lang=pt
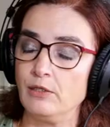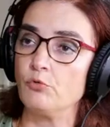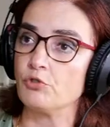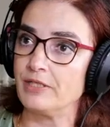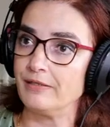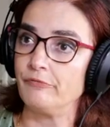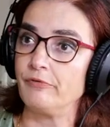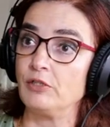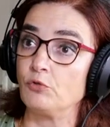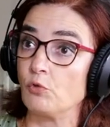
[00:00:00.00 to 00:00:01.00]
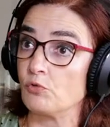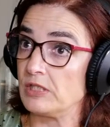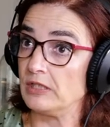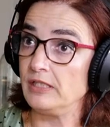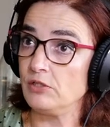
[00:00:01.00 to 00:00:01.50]
hoje era feito com
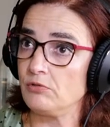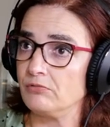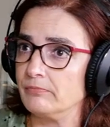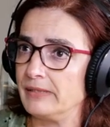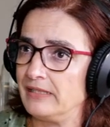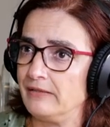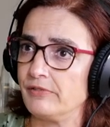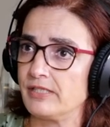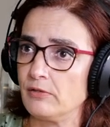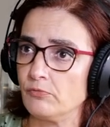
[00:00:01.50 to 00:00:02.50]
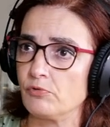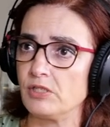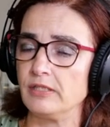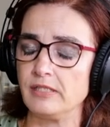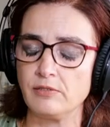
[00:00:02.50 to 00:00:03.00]
silício, uma derivação, um
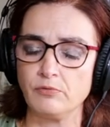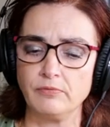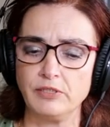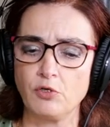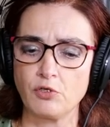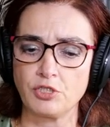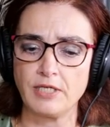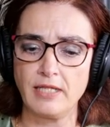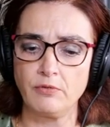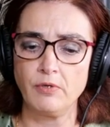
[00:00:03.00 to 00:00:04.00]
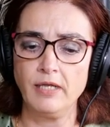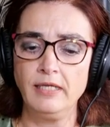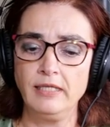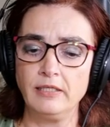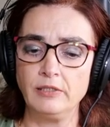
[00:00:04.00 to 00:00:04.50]
silício hidrogenado,
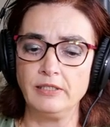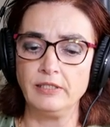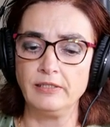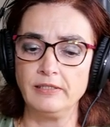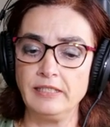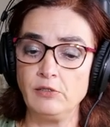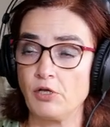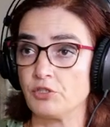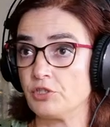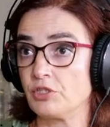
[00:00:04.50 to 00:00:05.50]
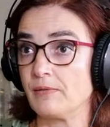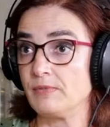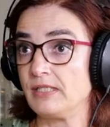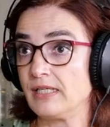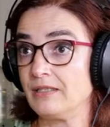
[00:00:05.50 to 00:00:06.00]
eh, e nós
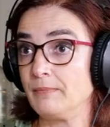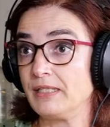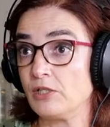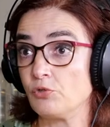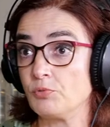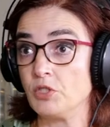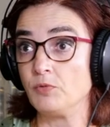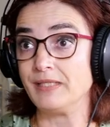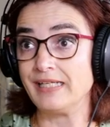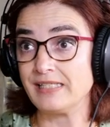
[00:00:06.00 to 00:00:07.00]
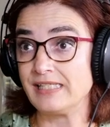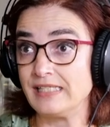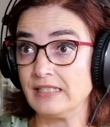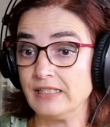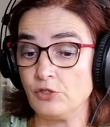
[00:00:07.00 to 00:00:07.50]
estamos exatamente a substituir esse
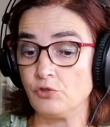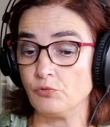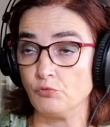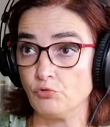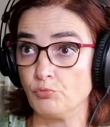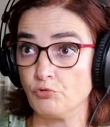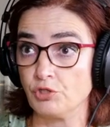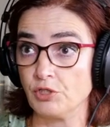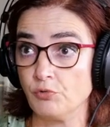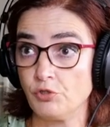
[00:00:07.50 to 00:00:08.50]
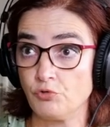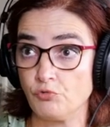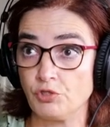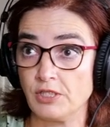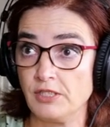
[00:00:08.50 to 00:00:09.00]
silício dos mostradores,
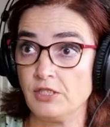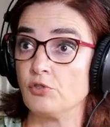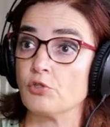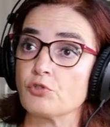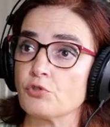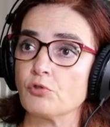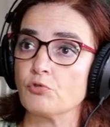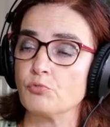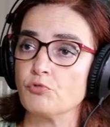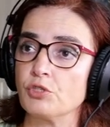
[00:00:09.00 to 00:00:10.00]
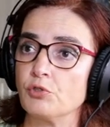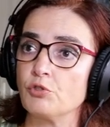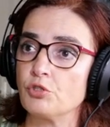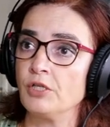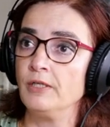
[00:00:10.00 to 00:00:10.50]
dos transistores que estão nos
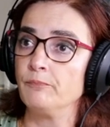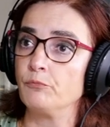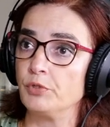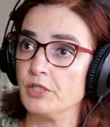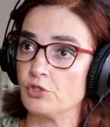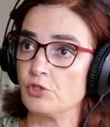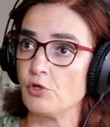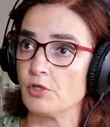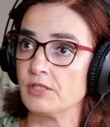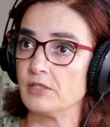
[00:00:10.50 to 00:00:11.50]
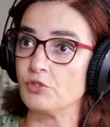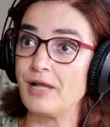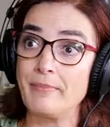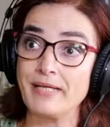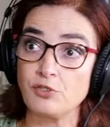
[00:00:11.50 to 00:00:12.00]
mostradores, por estes óxidos
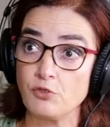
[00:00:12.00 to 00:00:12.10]
à base